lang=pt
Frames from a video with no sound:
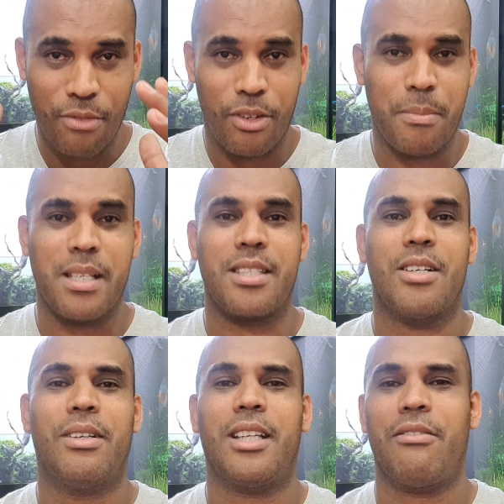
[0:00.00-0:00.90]

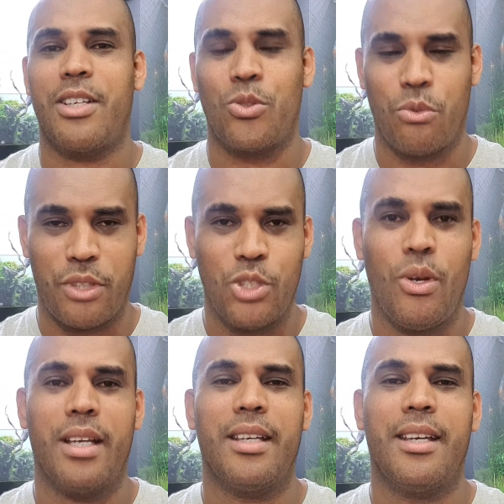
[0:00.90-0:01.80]
informação através do vídeo
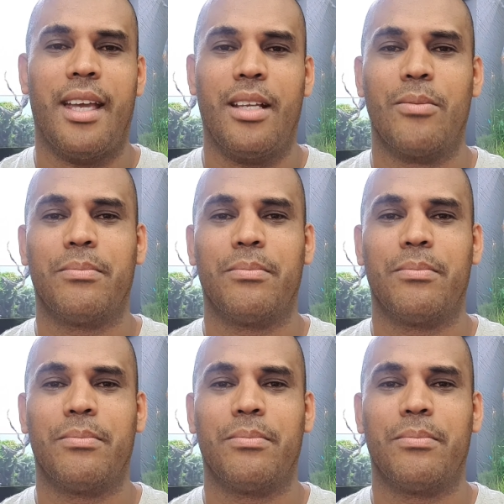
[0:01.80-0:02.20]
aí, hein?